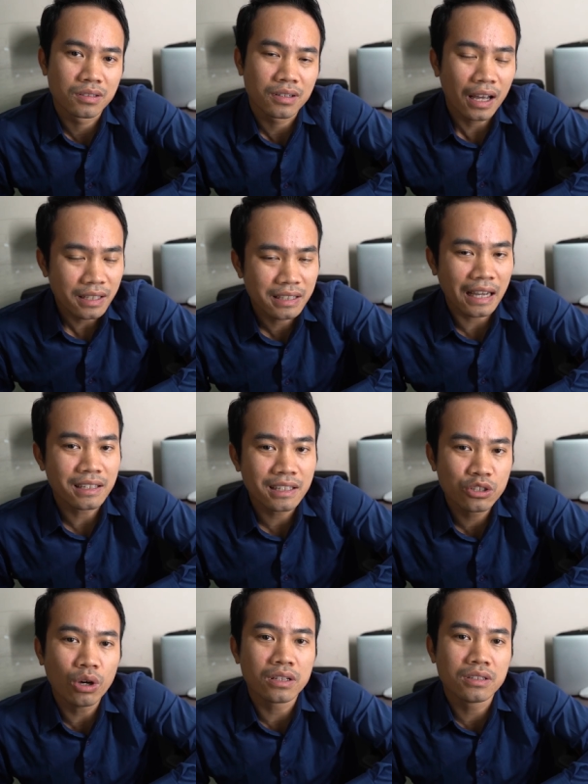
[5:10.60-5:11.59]
đấy tránh
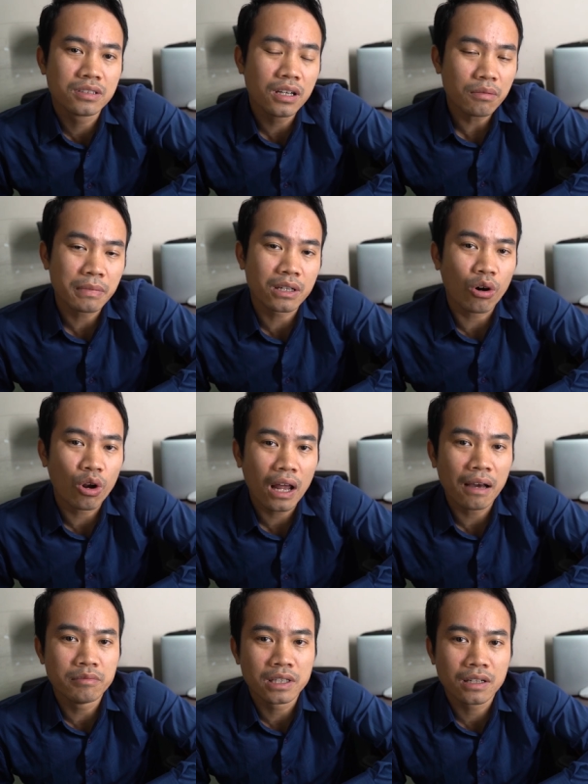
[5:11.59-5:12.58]
những chuyện như trước mình có
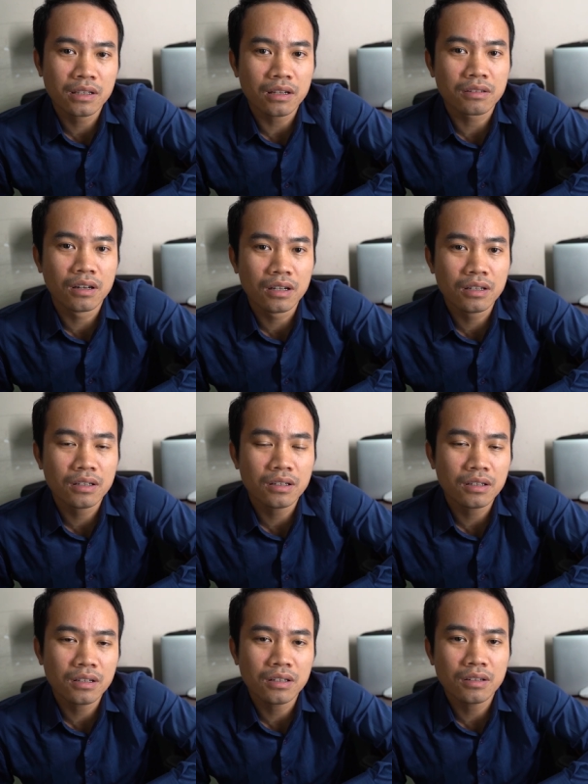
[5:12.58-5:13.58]
làm những cái tiệc cưới
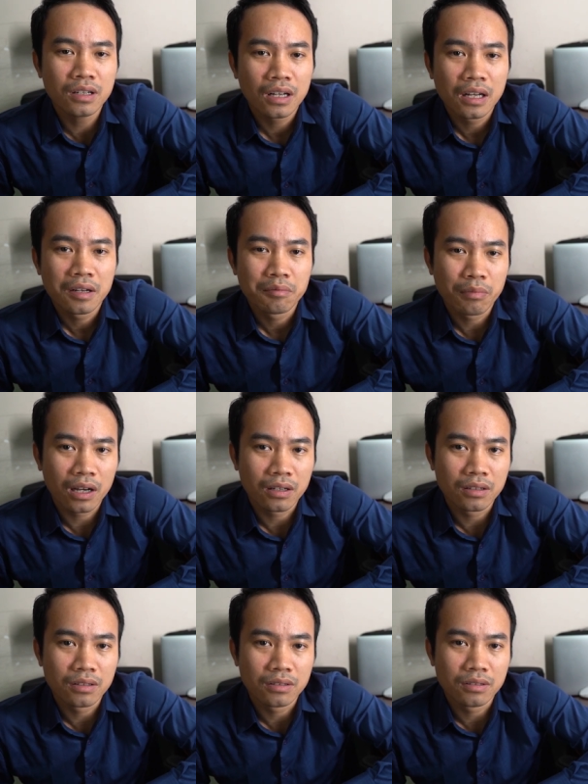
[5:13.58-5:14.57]
ờ,
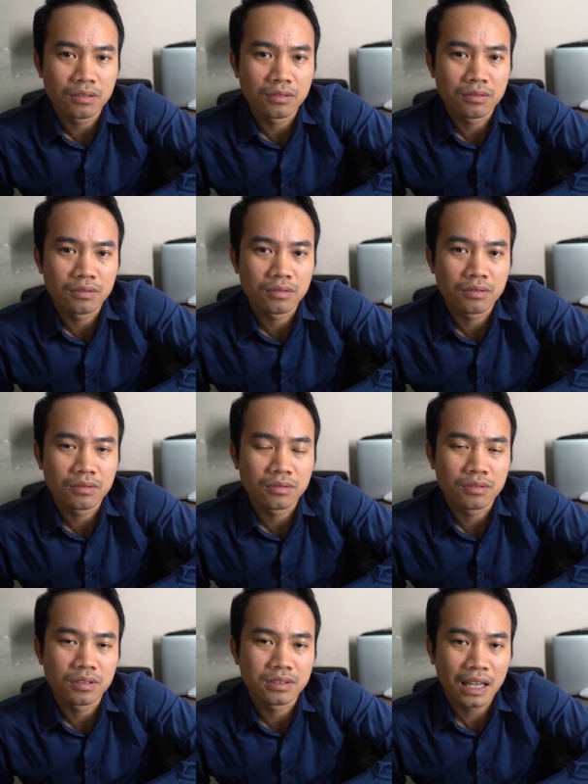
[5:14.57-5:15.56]
mà
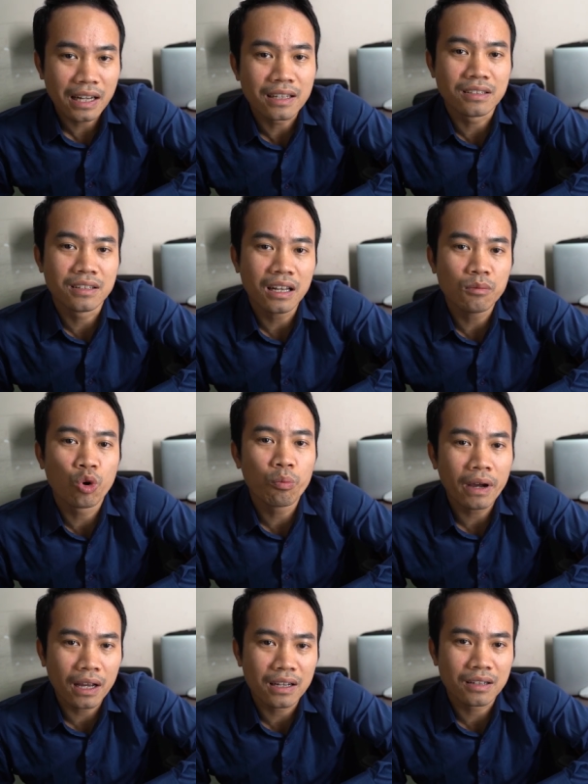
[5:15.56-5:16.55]
gia đình nhất là bố
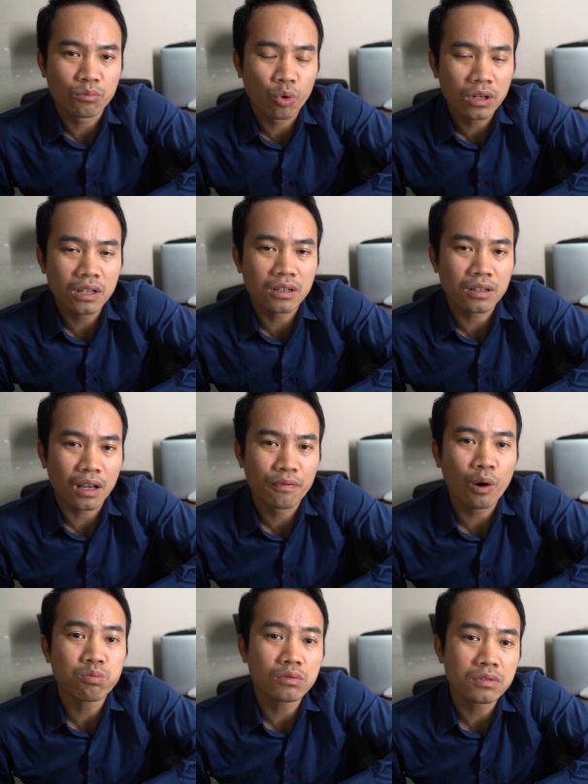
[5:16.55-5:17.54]
mẹ muốn là cái
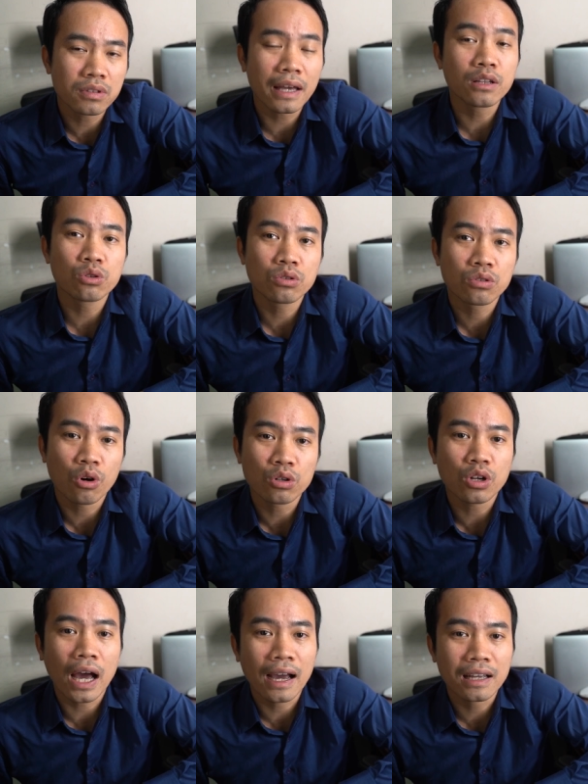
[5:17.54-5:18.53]
phong tên
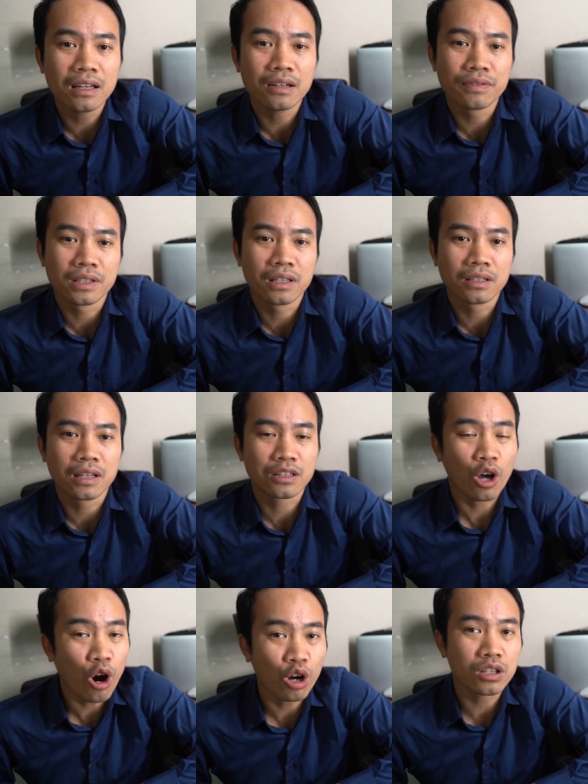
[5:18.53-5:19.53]
con cái là phải thật, thật
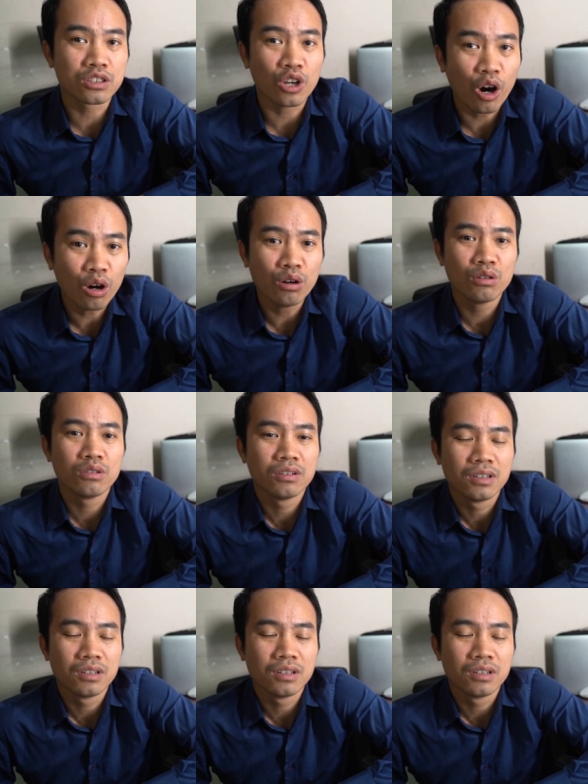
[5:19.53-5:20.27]
to thật rõ